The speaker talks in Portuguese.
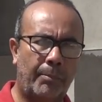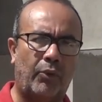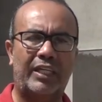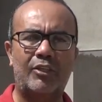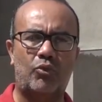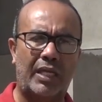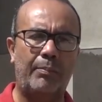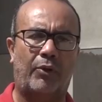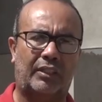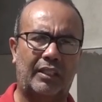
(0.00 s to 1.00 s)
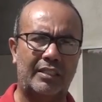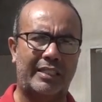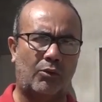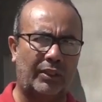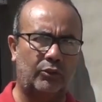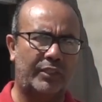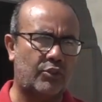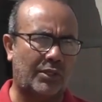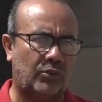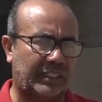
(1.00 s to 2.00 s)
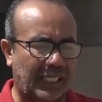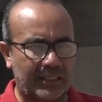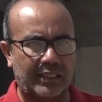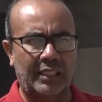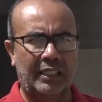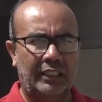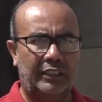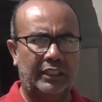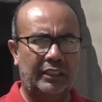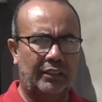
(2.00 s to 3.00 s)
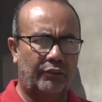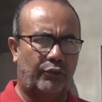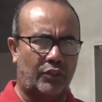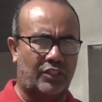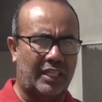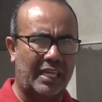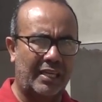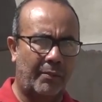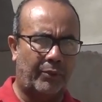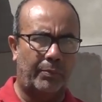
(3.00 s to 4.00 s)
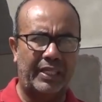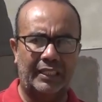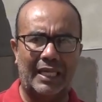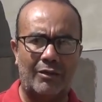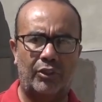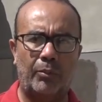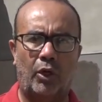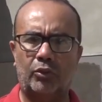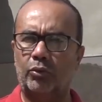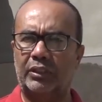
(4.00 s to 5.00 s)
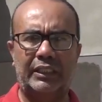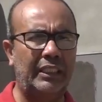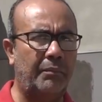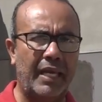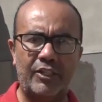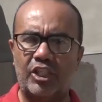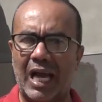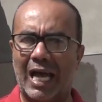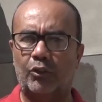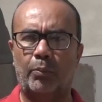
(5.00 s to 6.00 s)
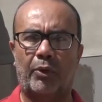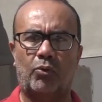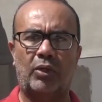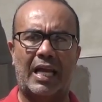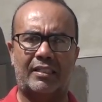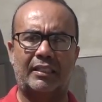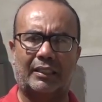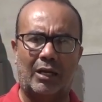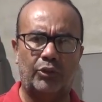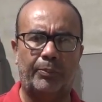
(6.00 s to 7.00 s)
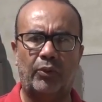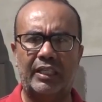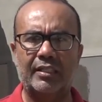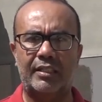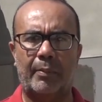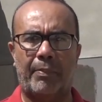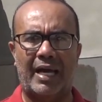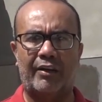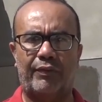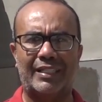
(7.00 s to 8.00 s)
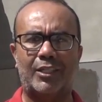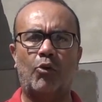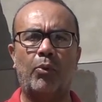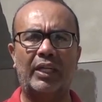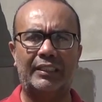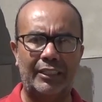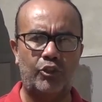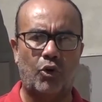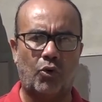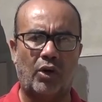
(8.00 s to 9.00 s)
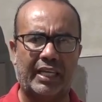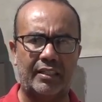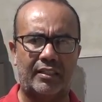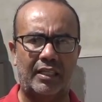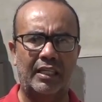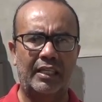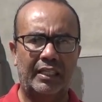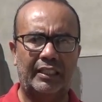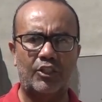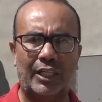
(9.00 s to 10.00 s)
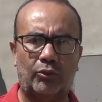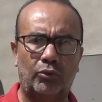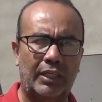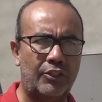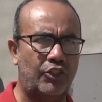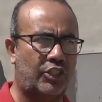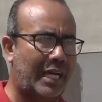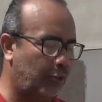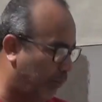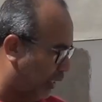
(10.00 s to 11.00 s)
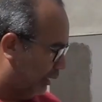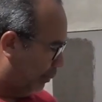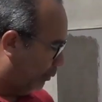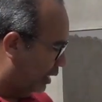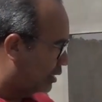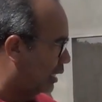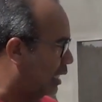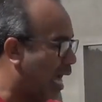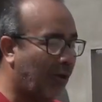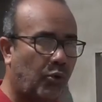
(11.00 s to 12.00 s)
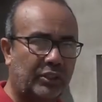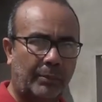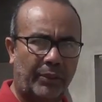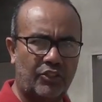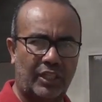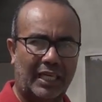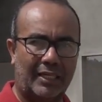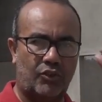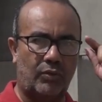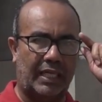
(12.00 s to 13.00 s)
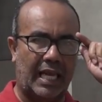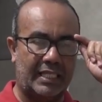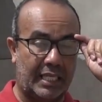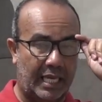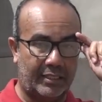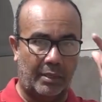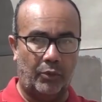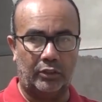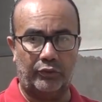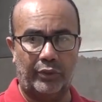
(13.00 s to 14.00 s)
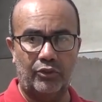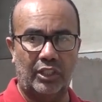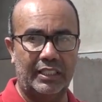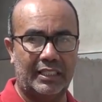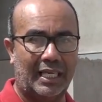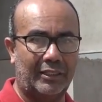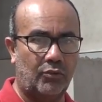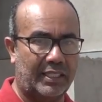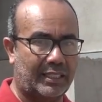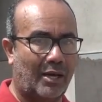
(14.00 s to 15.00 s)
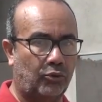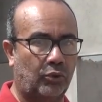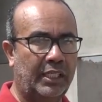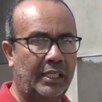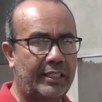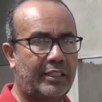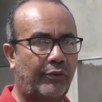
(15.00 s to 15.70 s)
Por isso, a importância, quando isso acontece, de você, proprietário de moto, de imediato procurar a central de polícia para fazer o boletim de ocorrência e deixar tudo registrado, porque depois a conta pode chegar na sua casa. Ah, essa moto foi utilizada em um assalto. E se